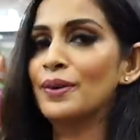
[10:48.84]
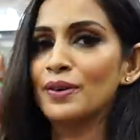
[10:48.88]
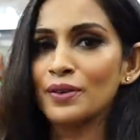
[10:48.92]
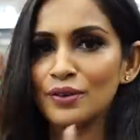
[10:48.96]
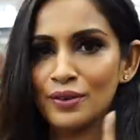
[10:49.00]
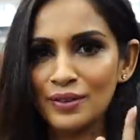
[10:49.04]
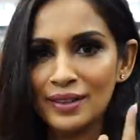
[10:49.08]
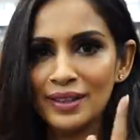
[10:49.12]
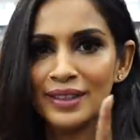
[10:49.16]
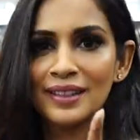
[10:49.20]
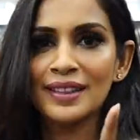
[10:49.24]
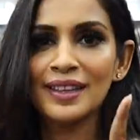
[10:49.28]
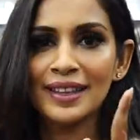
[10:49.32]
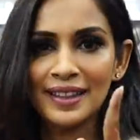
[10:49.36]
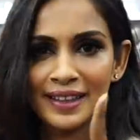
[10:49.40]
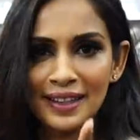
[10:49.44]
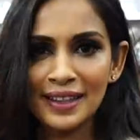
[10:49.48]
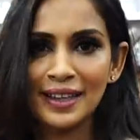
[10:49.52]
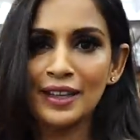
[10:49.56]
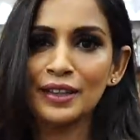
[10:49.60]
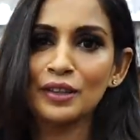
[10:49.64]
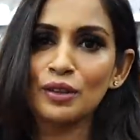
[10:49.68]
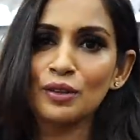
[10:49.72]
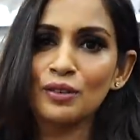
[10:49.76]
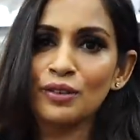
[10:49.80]
பண்ணணும்னு
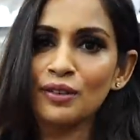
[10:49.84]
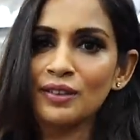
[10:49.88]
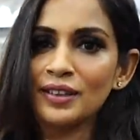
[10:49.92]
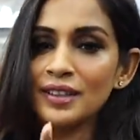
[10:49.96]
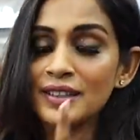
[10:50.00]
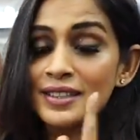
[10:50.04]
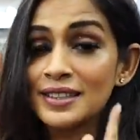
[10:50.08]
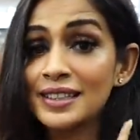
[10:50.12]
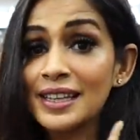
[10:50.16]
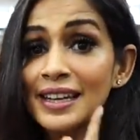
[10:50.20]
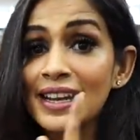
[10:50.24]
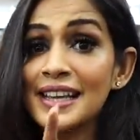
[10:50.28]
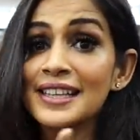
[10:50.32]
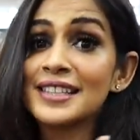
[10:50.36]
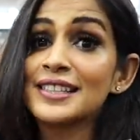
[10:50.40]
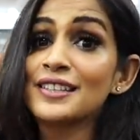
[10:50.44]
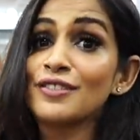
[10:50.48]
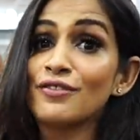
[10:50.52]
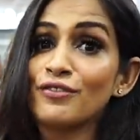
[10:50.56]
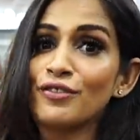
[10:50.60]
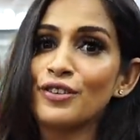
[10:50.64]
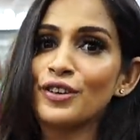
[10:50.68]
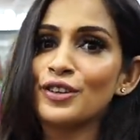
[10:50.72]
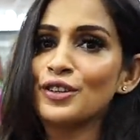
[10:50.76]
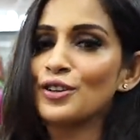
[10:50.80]
இதுலேருந்து கற்றுக்கோங்க இட்ஸ் அ
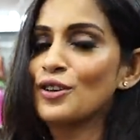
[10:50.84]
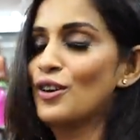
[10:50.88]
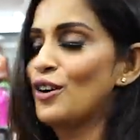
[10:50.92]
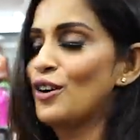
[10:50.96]
லெசன் ஃபார் யூ